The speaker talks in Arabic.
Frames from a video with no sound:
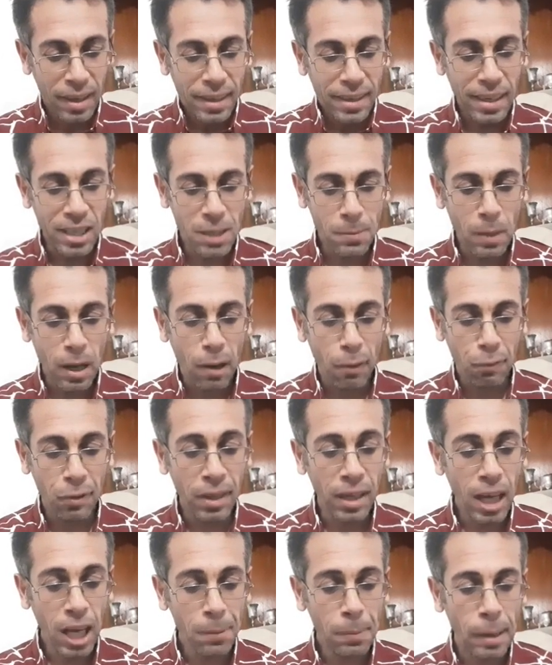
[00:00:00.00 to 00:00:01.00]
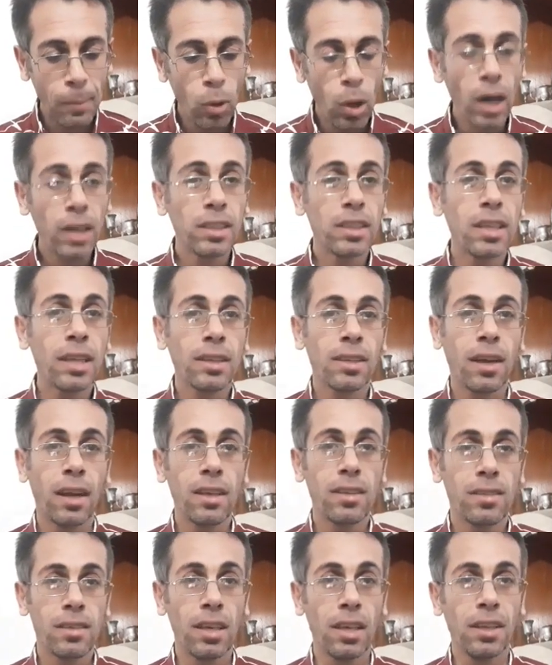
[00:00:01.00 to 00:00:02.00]
يا جماعه في اربع محددات
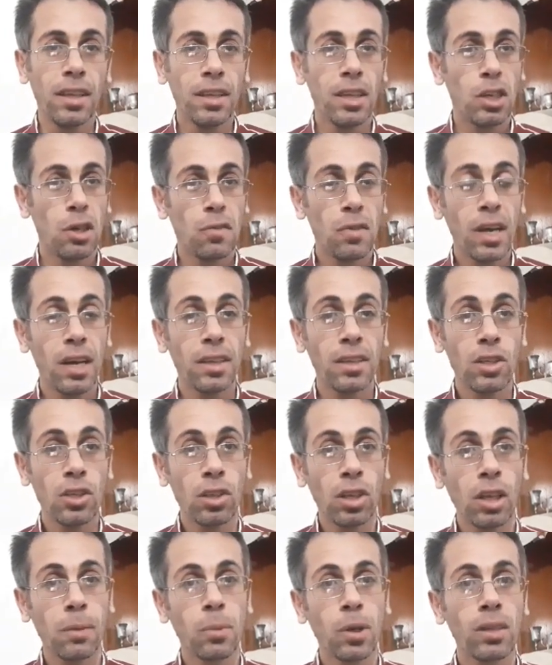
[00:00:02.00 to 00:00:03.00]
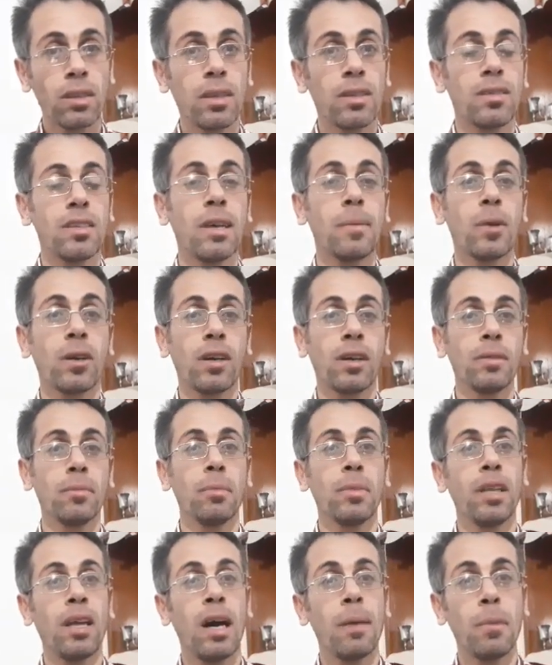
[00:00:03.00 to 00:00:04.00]
رئيسيه نحن شفناها نتيجه خبرتنا سابقا
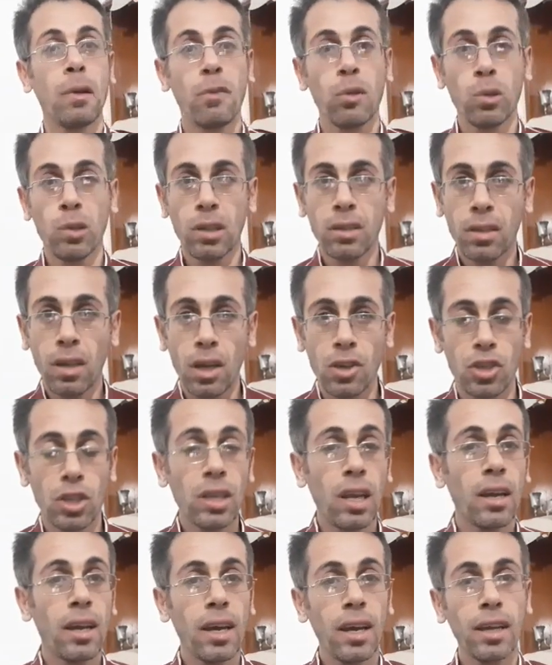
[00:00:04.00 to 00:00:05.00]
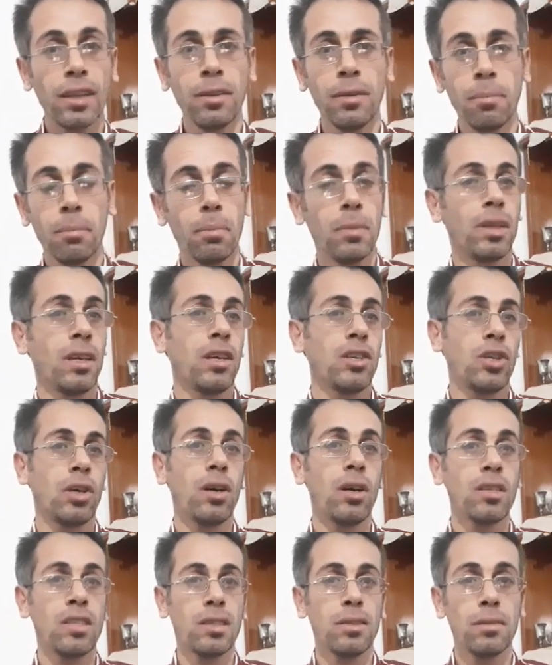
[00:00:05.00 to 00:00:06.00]
من عام 2013 الى الان من
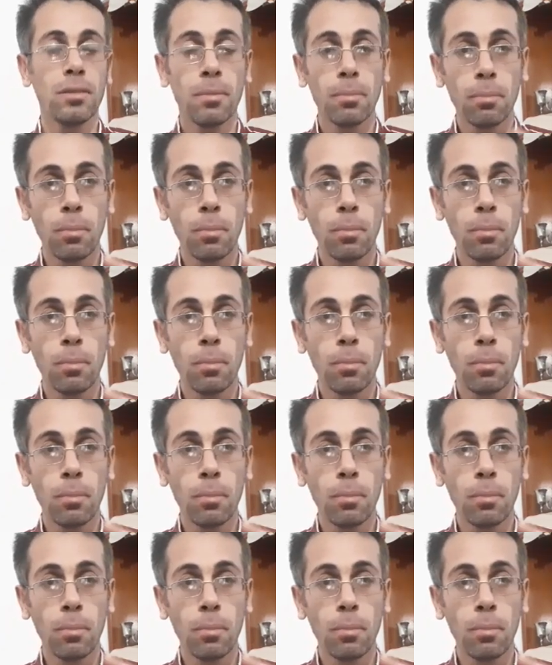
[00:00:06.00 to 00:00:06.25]
اشخاص